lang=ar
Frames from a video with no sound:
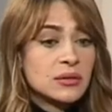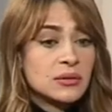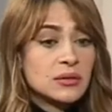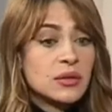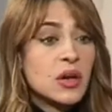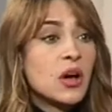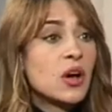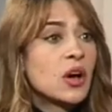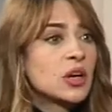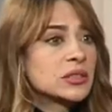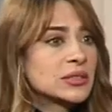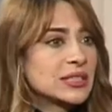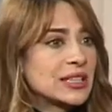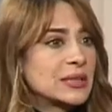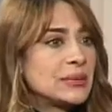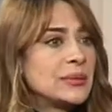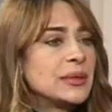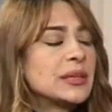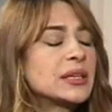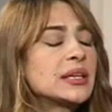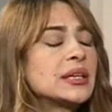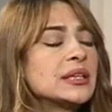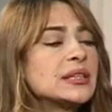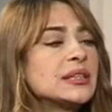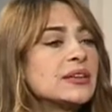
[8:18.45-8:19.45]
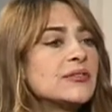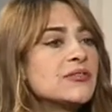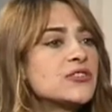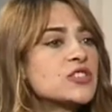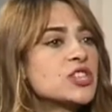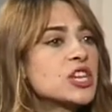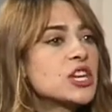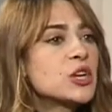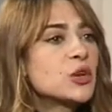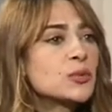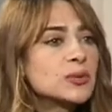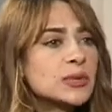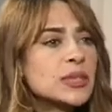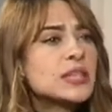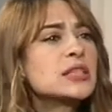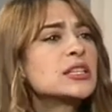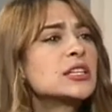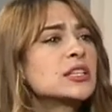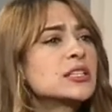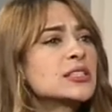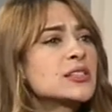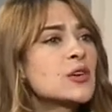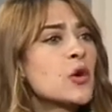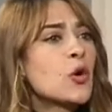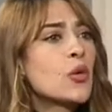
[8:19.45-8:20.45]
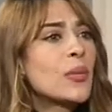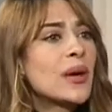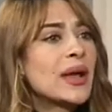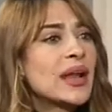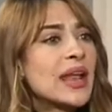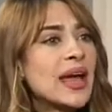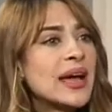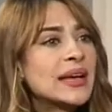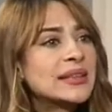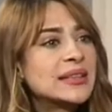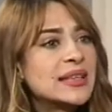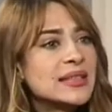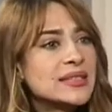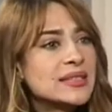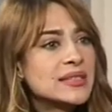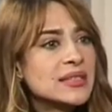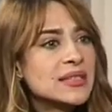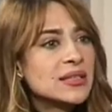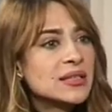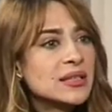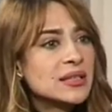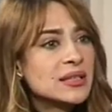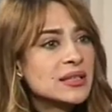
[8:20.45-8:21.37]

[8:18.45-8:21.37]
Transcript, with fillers: لغط كبير جدا في الشارع وبتنزل تصور بقى الاحداث دي